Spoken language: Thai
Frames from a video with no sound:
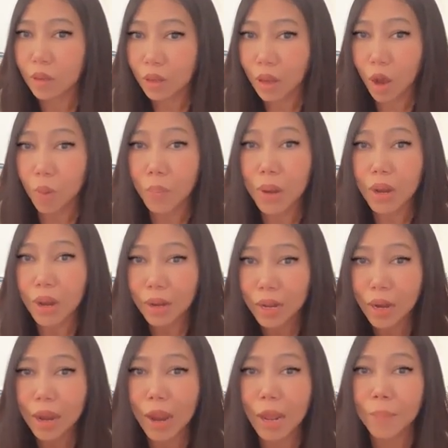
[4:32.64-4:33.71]
เขาเป็นนักเรีย
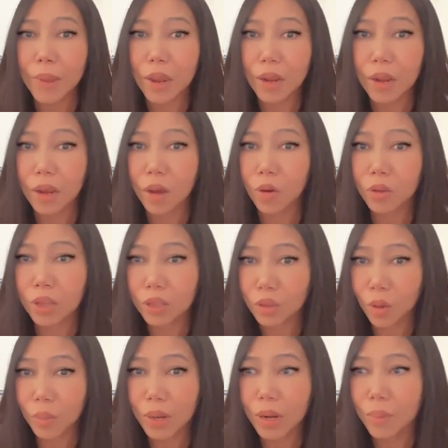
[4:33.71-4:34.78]
นแลกเปลี่ยนนะเขายัง
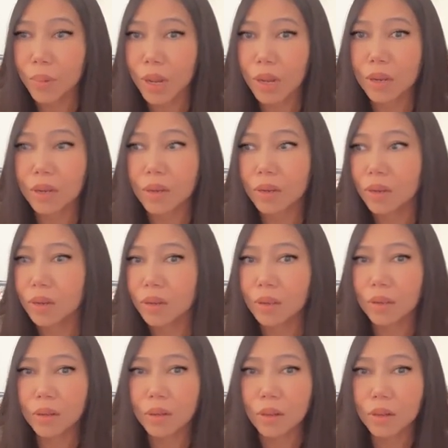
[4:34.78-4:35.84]
ต้องมาทำงาน
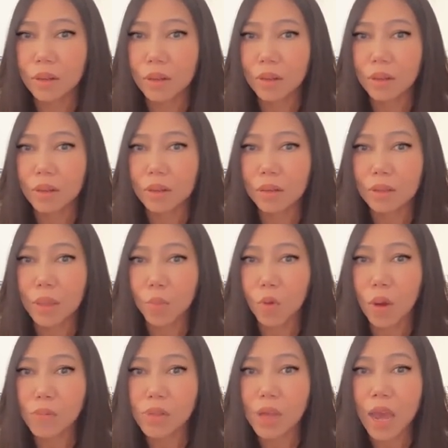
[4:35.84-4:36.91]
ทำค
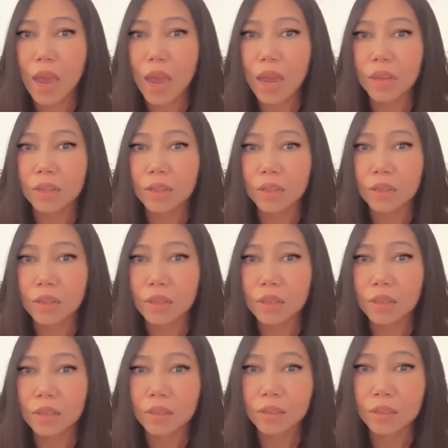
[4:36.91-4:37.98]
วามสะอาด
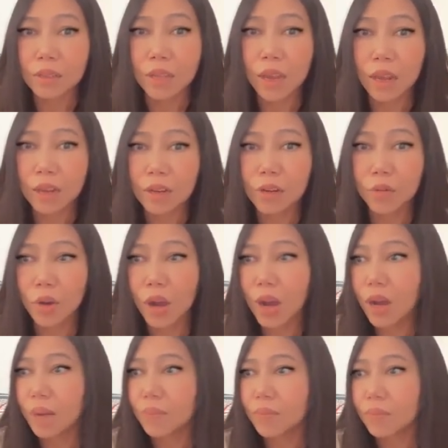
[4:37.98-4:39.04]
นะคะหรือว่า
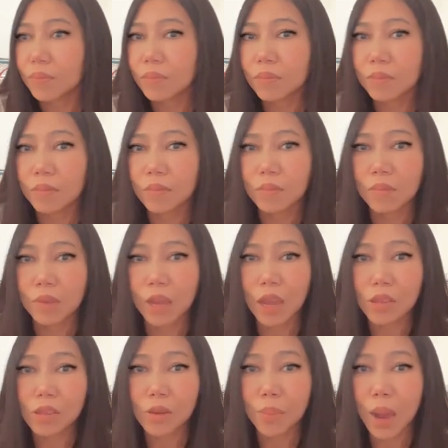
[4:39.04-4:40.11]
ขา
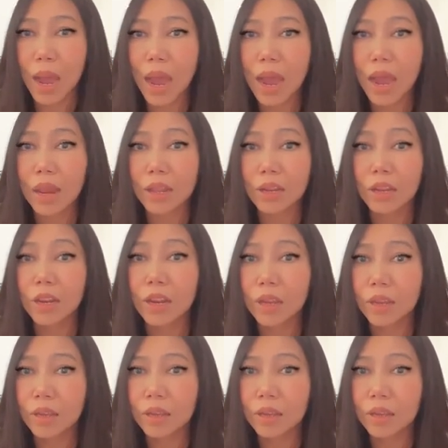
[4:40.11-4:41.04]
ยเสื้อผ้าอะไรเนี่ยนะ